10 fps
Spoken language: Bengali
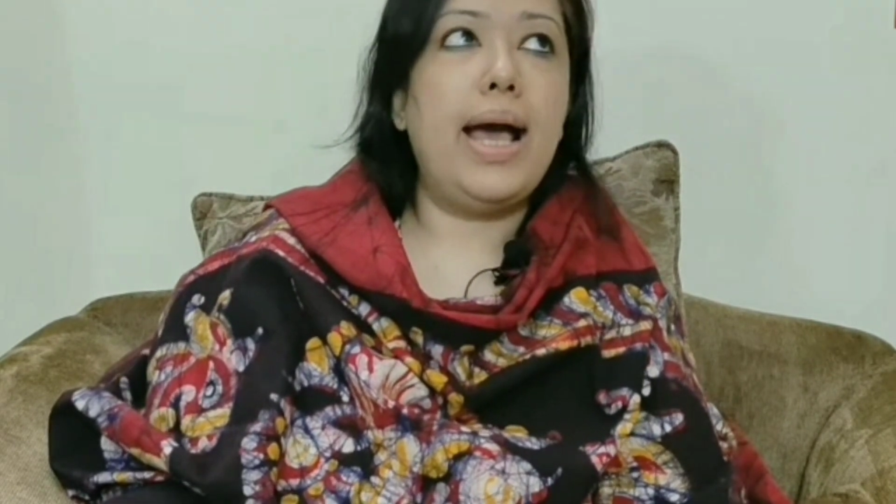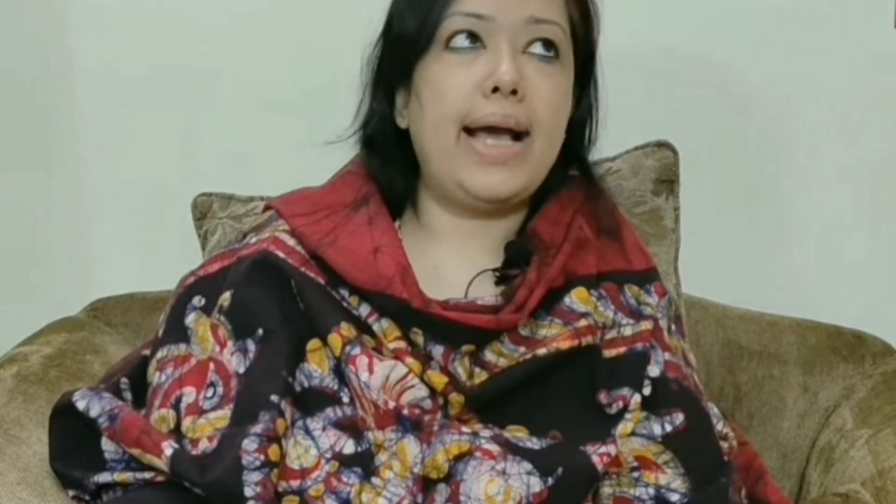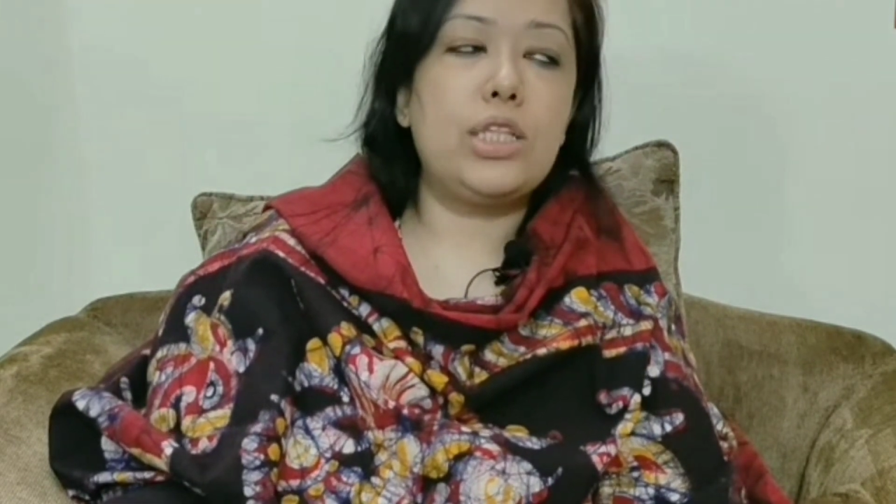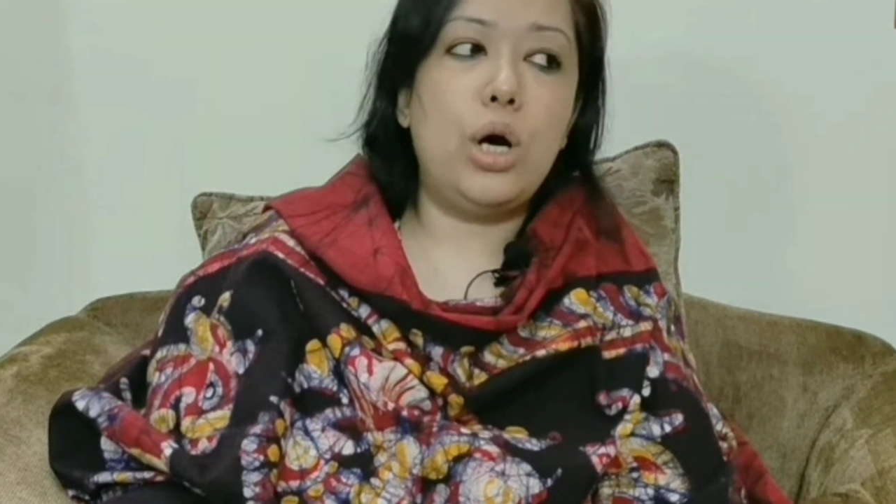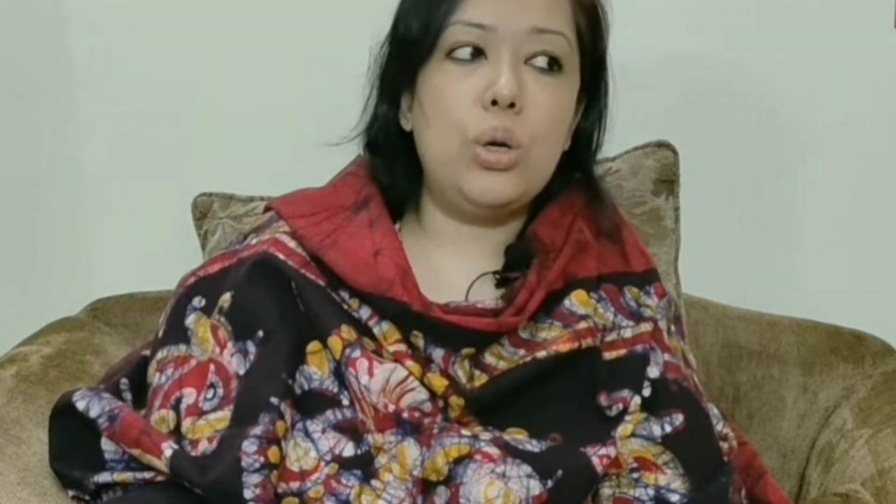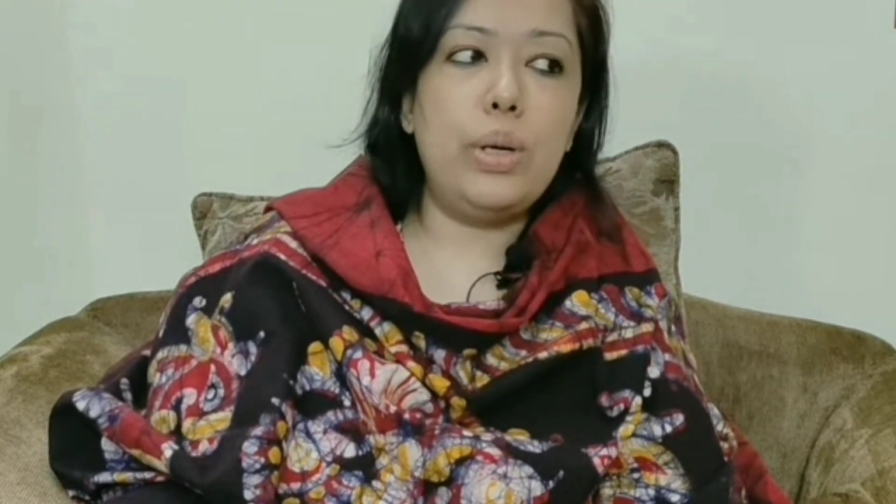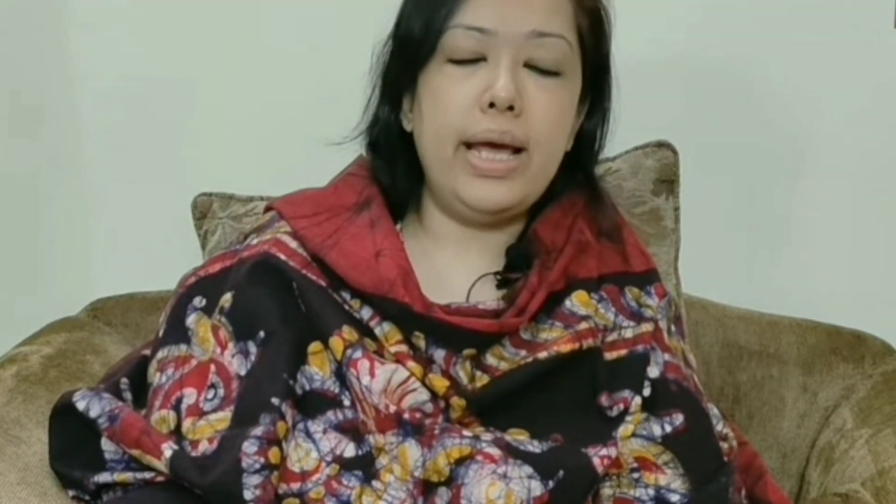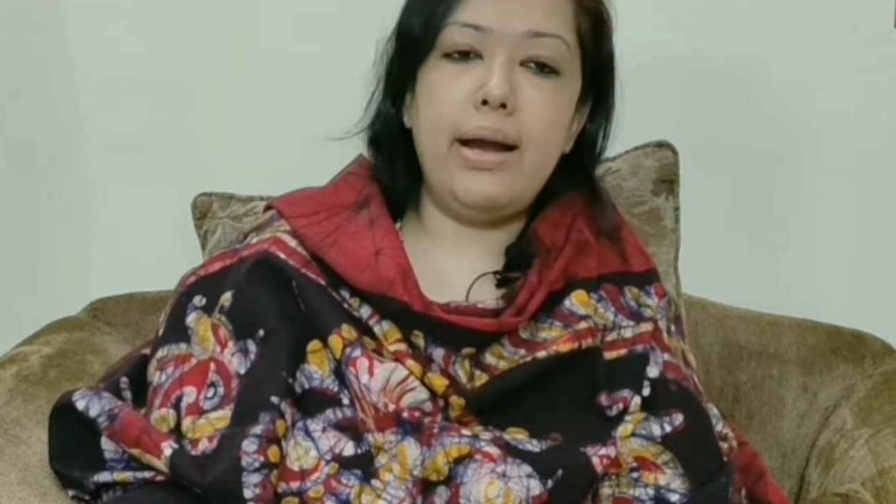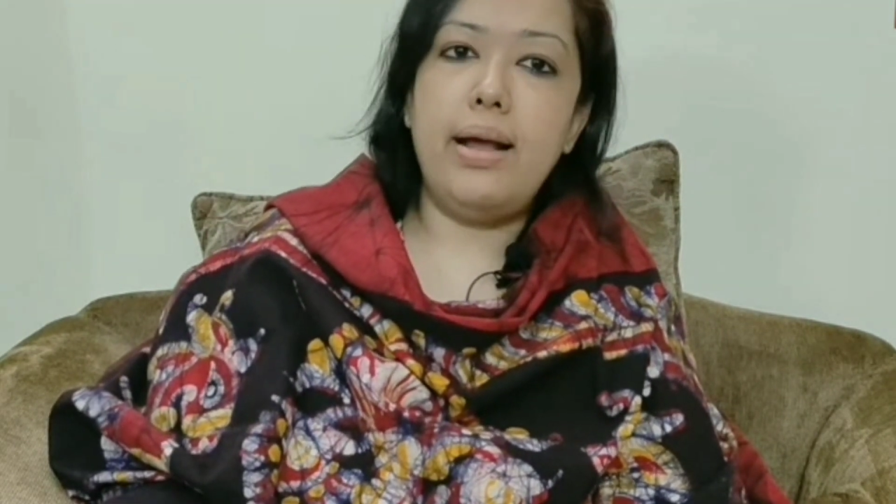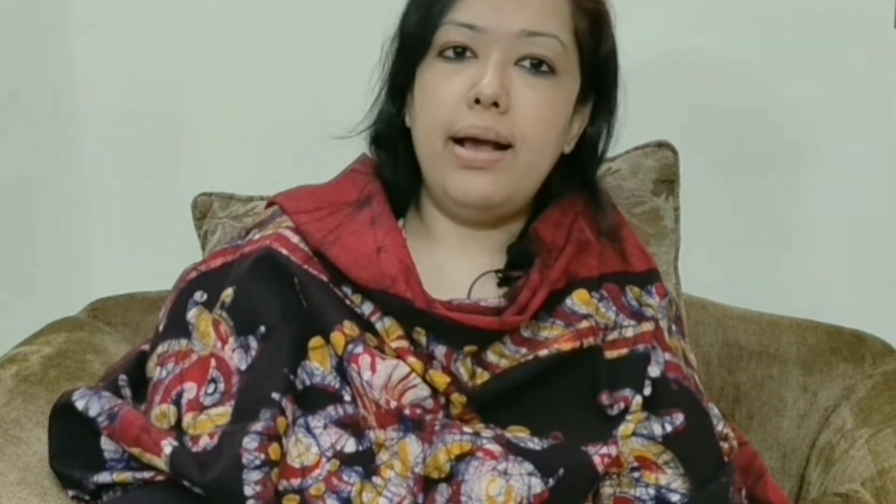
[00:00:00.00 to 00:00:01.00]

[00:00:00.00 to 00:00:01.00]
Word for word: এক ধরনের